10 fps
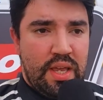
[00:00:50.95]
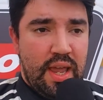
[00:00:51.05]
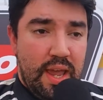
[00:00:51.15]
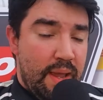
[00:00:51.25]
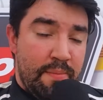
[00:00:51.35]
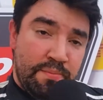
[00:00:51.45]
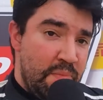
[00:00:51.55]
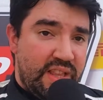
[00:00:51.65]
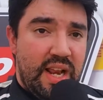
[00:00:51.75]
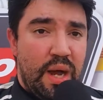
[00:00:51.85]
eh,
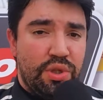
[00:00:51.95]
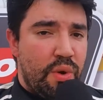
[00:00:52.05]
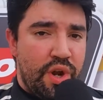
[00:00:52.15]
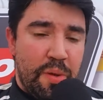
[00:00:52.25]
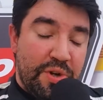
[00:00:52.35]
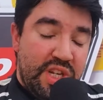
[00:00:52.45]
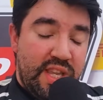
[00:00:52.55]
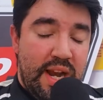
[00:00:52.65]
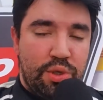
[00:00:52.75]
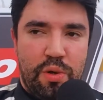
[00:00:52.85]
metí el auto y bueno, después ya
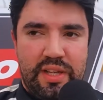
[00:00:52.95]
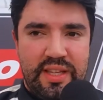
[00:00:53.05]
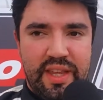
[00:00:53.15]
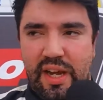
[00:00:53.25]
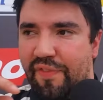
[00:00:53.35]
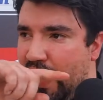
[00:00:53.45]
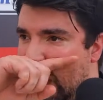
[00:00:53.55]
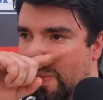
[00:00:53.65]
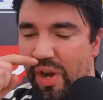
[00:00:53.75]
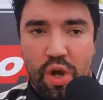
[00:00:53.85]
tenía el auto bastante
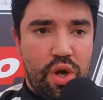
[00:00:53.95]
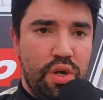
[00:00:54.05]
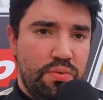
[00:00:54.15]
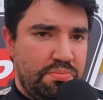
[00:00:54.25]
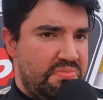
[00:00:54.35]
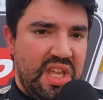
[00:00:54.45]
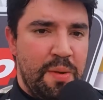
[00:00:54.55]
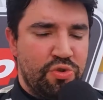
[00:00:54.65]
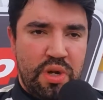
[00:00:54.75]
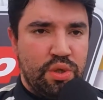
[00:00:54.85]
refregado, pero
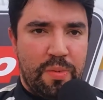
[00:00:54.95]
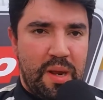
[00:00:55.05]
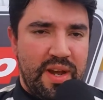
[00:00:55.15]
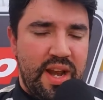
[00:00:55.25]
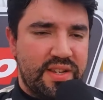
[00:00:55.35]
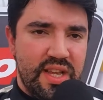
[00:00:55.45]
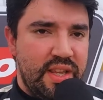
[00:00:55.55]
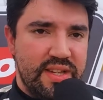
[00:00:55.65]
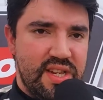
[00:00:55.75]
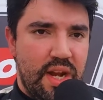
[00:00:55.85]
tenemos un auto para mañana
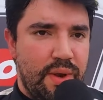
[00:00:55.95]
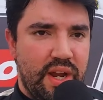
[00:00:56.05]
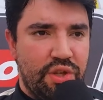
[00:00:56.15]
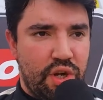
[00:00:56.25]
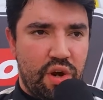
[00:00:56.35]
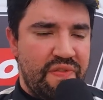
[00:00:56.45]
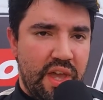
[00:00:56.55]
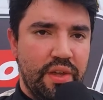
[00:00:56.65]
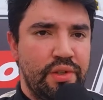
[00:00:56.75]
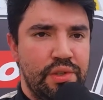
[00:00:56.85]
excelente, así que la verdad que estoy
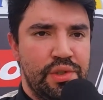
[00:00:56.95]
reconfiado.